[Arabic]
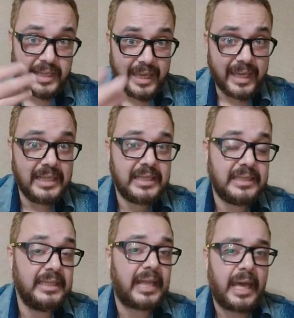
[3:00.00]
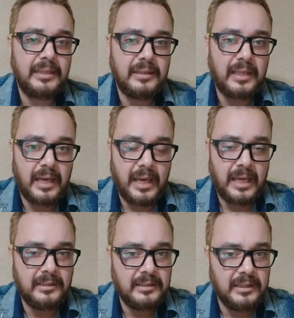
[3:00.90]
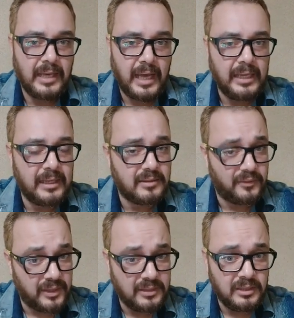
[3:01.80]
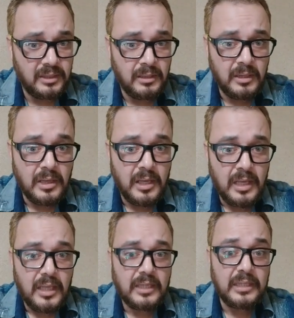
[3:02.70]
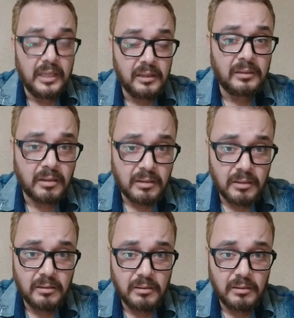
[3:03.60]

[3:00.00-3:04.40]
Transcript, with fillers: داخل جديد حتى عندي على صفحتي يقدر